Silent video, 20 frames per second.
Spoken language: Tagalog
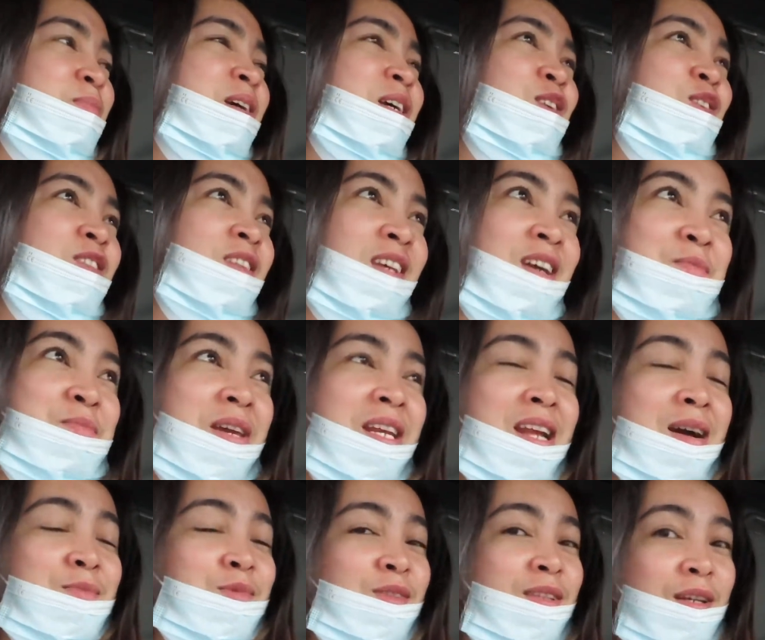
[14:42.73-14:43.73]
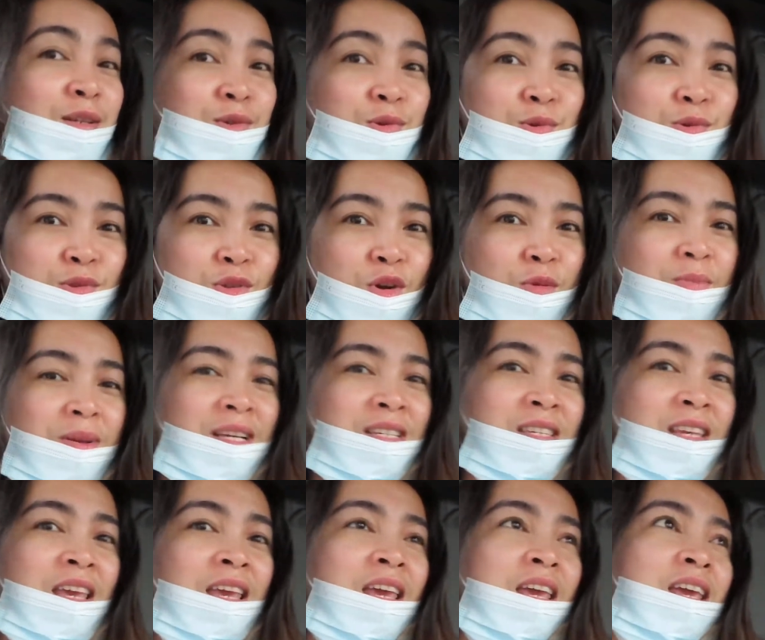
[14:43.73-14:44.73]
pero hindi kami inabot ng gutom
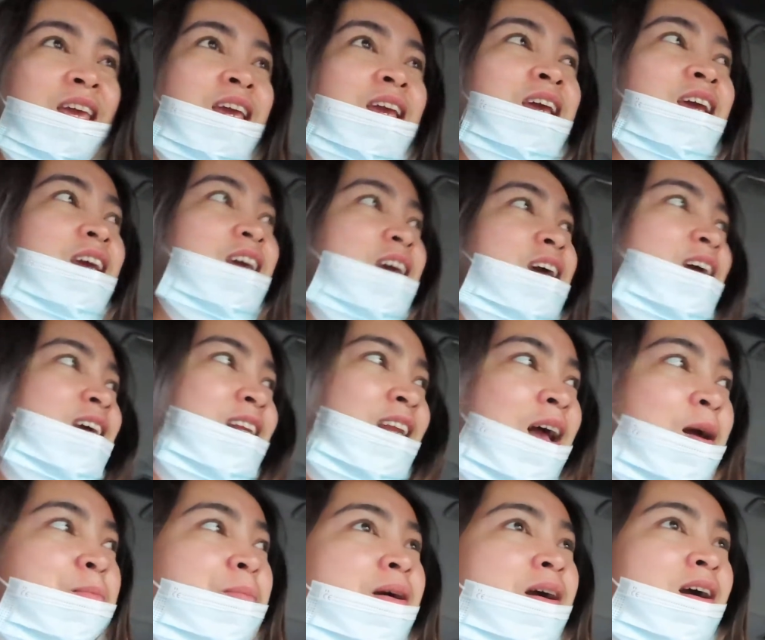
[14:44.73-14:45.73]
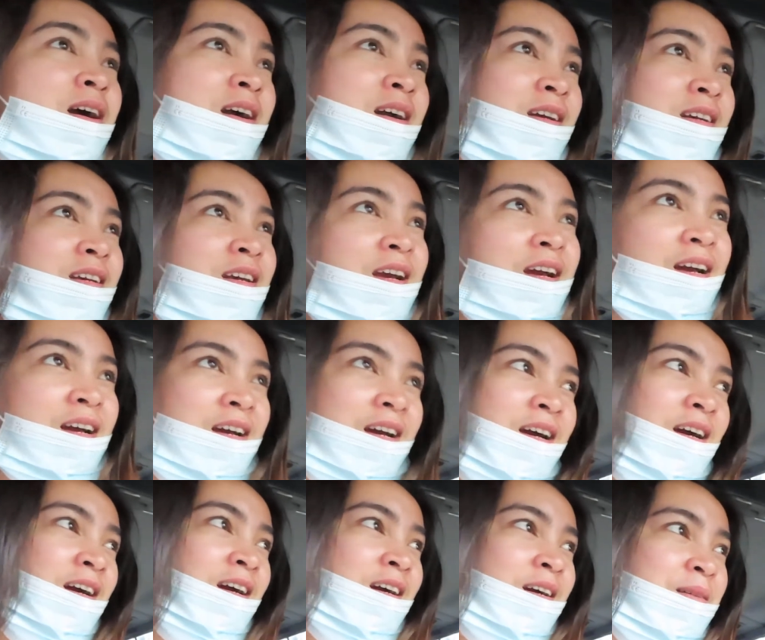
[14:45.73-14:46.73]
kasi kapag... Butter
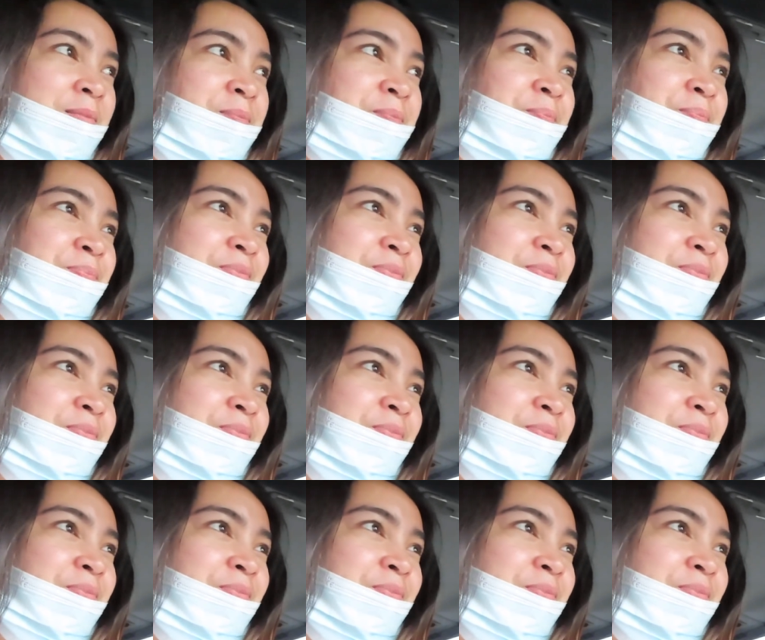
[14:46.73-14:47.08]
uh, ah, na.